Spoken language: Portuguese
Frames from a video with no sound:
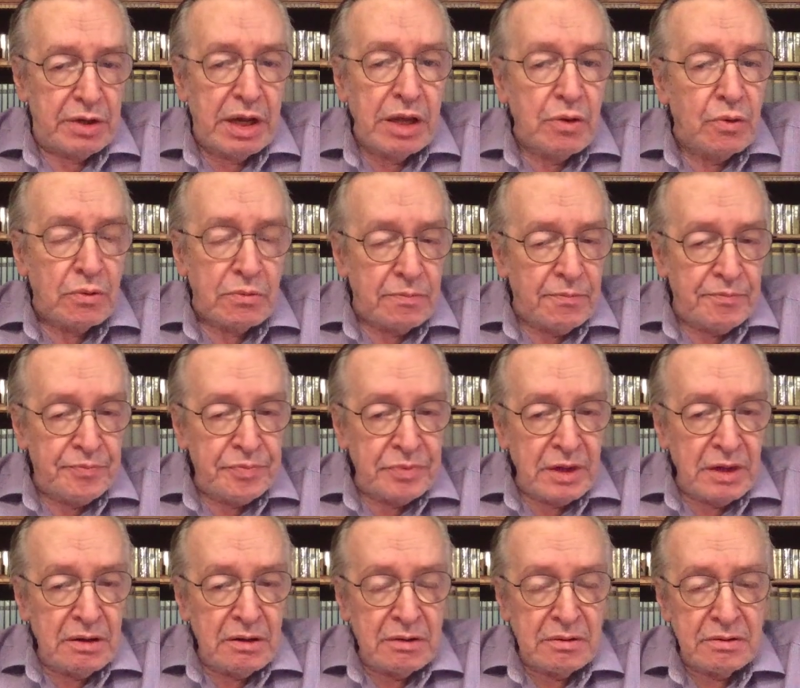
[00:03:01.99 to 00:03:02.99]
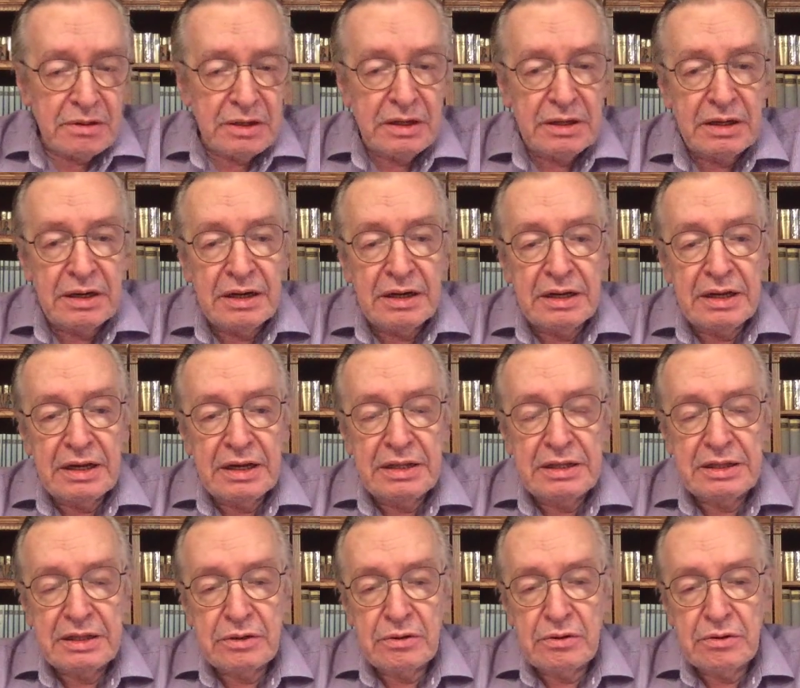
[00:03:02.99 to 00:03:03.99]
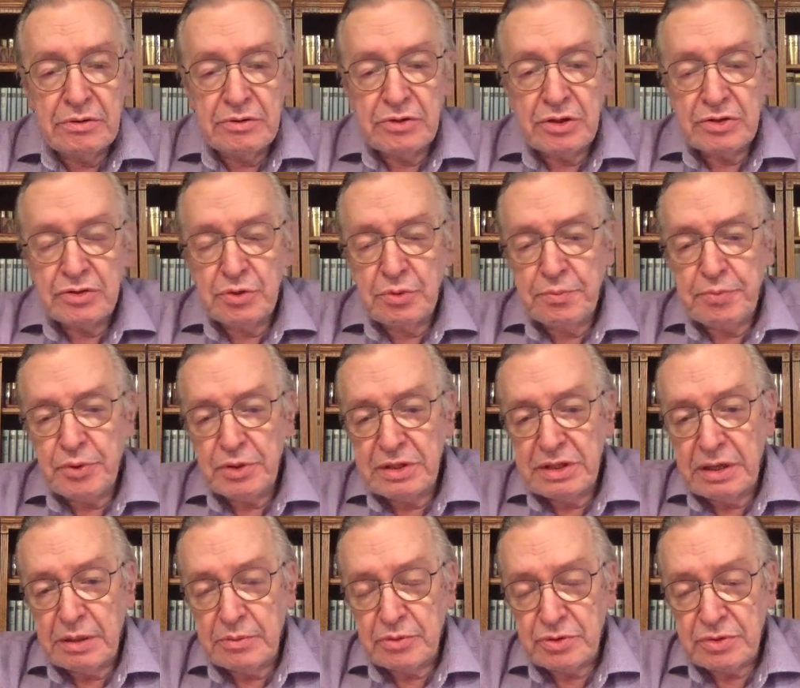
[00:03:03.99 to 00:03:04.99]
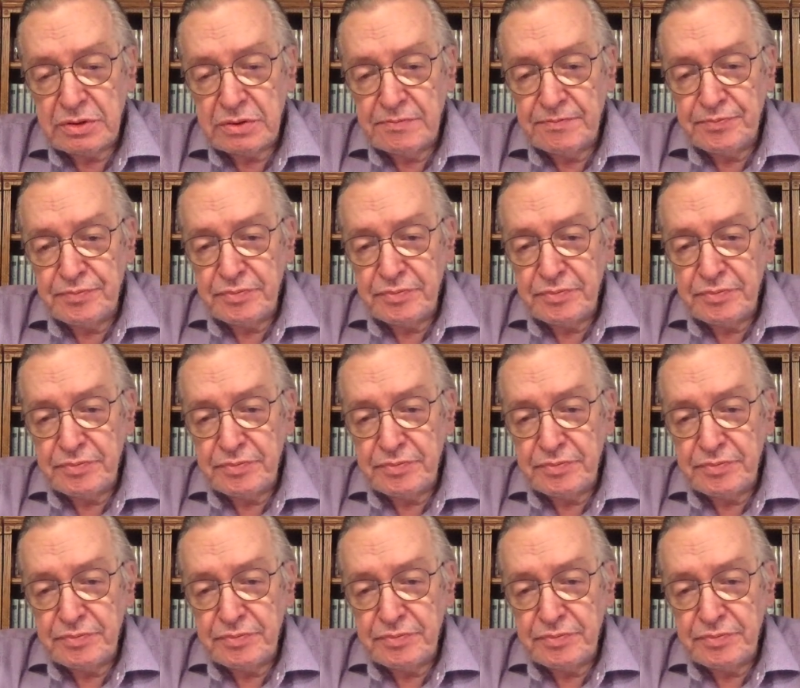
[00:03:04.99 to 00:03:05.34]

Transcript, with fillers: nenhum. Né? Então, nós não podemos